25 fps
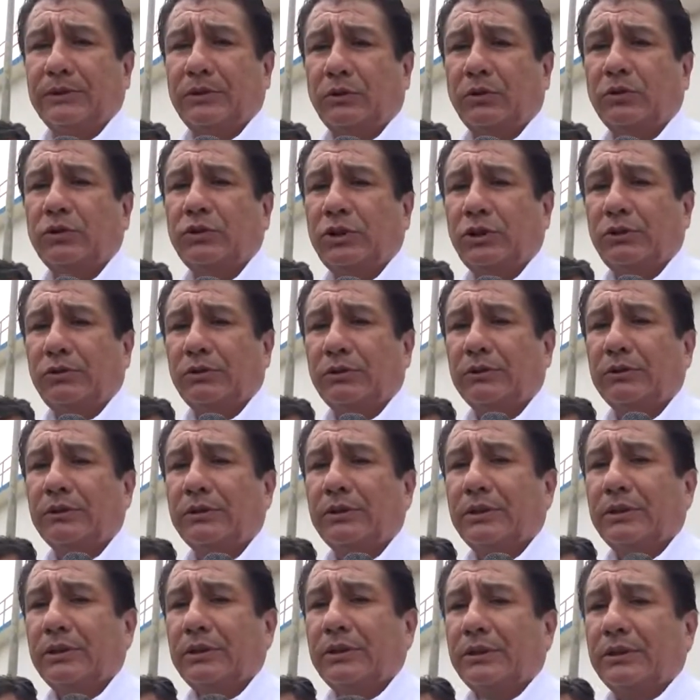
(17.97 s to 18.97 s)
Sin embargo, la
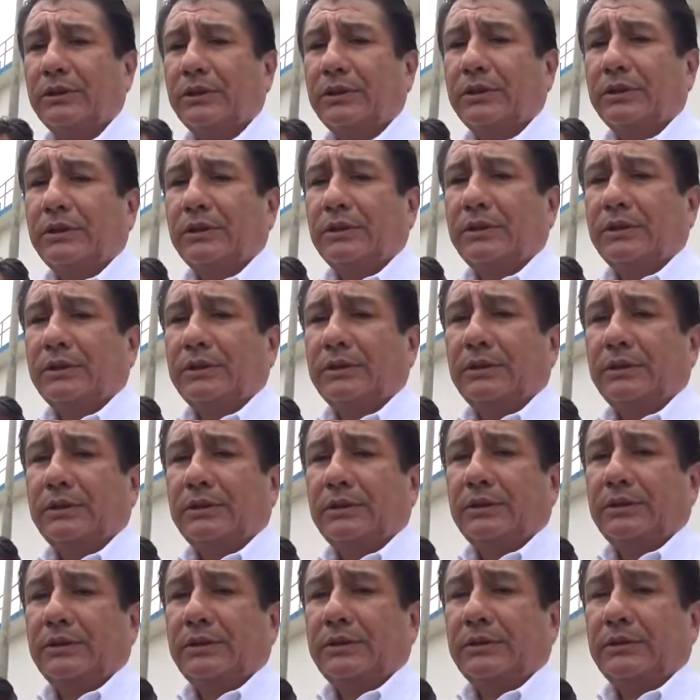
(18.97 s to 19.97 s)
brecha todavía es
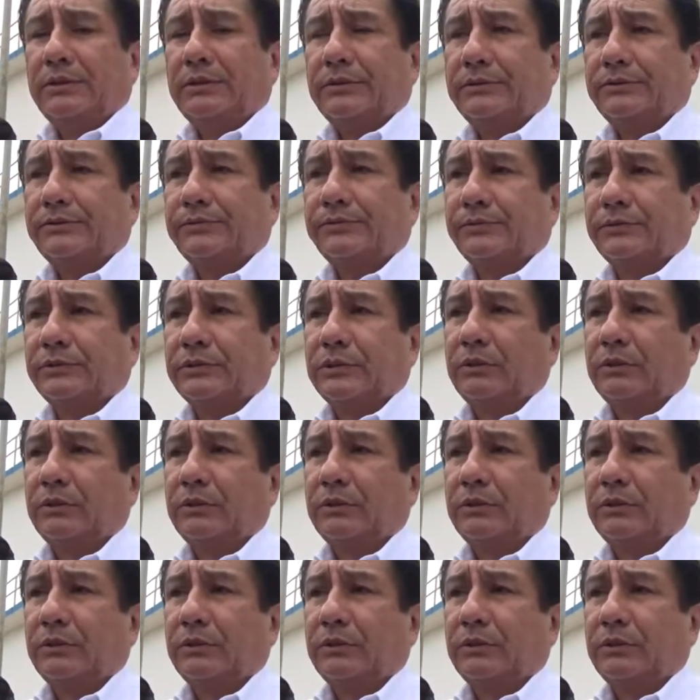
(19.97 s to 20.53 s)
amplia, señor ministro.